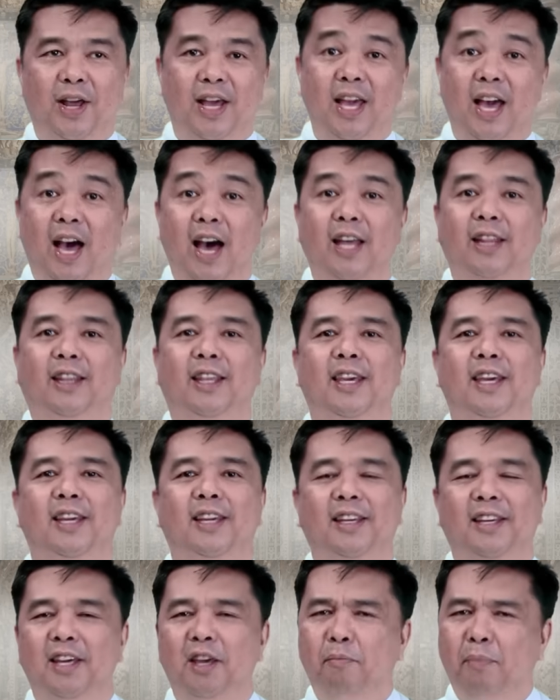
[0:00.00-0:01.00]
ay
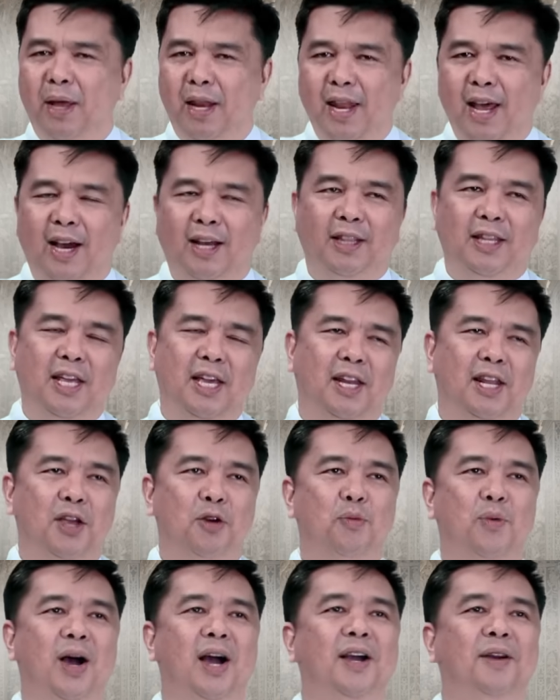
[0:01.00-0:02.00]
ating
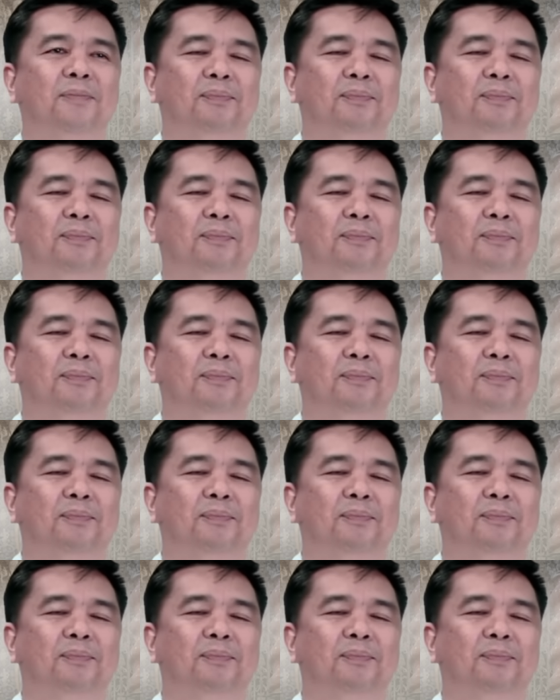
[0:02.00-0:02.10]
ipinagdiriwang.